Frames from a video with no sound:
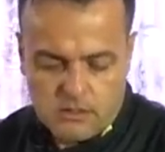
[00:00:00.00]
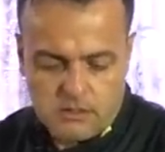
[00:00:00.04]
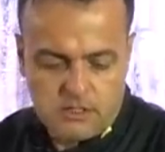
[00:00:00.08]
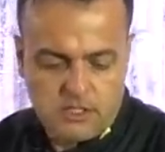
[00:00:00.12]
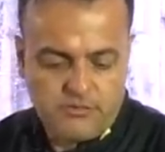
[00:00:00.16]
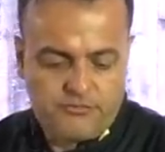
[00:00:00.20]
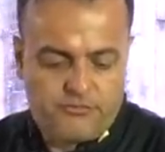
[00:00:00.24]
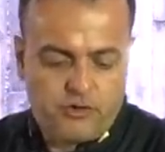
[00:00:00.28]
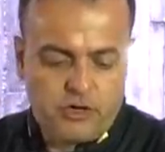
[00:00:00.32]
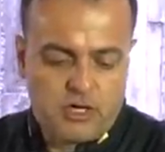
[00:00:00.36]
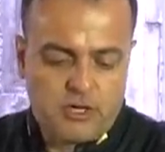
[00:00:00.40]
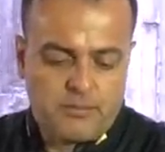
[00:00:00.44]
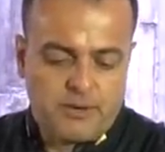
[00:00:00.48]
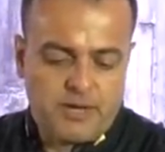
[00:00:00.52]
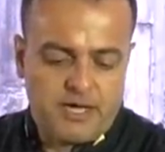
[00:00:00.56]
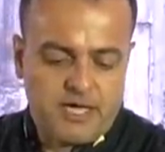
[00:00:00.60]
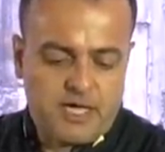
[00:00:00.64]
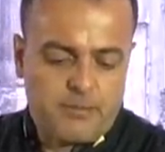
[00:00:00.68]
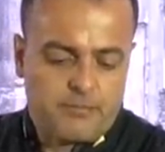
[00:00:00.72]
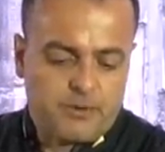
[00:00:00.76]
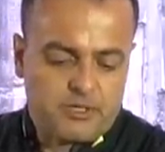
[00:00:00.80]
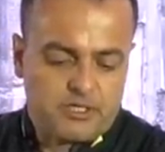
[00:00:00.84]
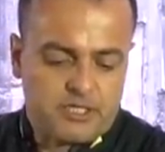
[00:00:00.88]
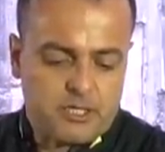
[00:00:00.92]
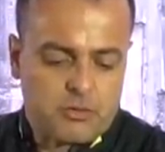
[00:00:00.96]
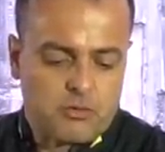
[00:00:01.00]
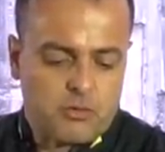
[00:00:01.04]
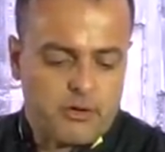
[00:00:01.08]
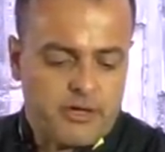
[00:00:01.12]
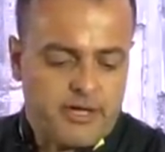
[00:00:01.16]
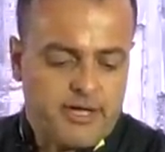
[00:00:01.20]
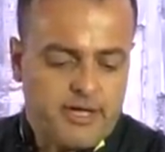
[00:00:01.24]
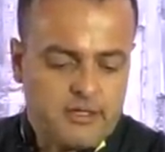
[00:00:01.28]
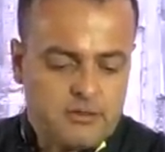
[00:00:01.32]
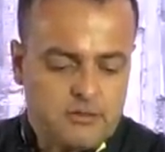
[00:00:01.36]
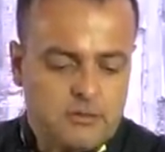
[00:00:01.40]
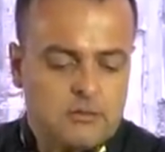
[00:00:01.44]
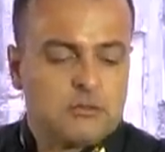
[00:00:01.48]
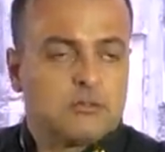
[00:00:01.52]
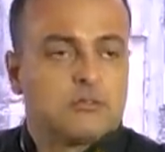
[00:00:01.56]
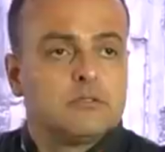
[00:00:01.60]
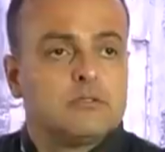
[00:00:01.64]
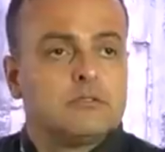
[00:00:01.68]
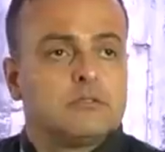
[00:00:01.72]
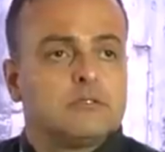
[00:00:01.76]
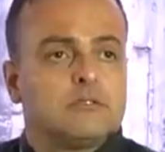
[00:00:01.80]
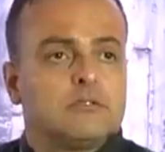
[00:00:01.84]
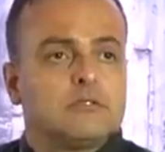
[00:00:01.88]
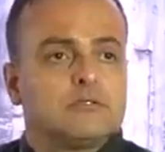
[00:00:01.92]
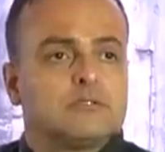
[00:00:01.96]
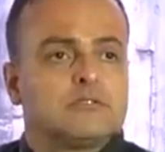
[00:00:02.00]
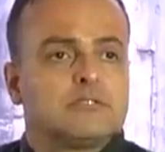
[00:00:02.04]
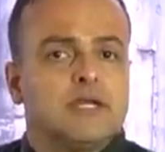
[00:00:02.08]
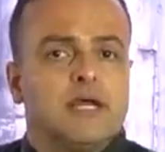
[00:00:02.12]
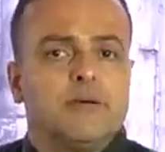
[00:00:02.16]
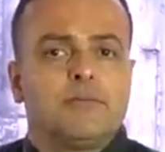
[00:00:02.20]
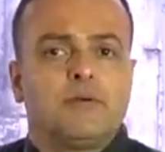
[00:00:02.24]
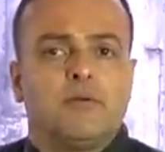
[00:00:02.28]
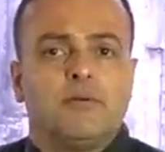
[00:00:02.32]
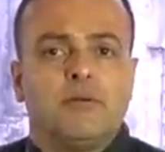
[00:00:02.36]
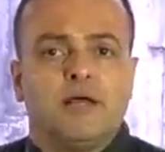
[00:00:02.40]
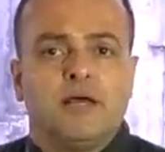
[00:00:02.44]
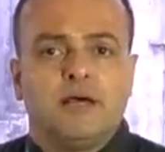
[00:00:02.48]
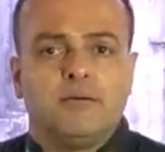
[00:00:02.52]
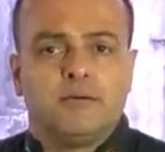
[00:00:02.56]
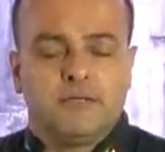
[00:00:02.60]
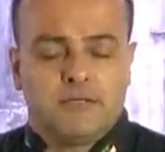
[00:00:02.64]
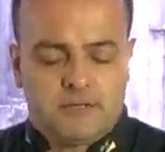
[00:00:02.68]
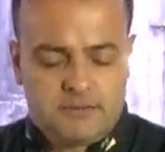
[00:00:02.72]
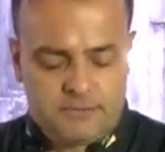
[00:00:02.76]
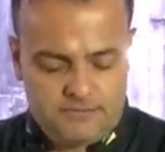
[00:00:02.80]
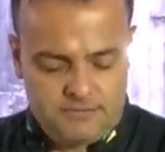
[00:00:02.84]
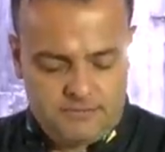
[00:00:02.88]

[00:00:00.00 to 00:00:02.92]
Se for na Bahia pode ser coentro, tem problema.